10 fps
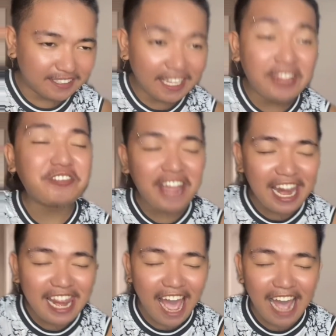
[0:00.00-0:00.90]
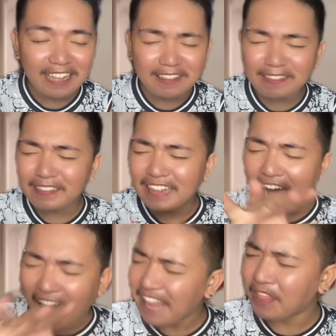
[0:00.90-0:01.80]
Nandun na ang lahat.
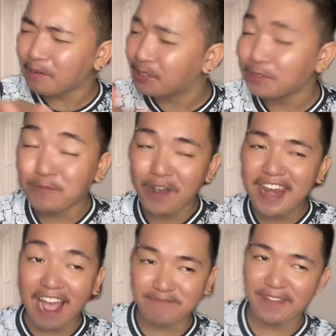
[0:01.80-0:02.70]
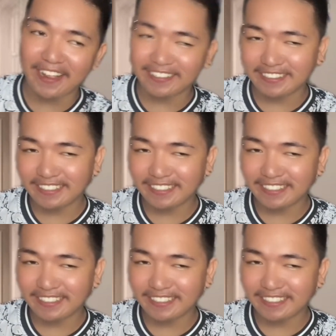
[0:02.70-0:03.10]
Lahat ang gusto mo hanapin.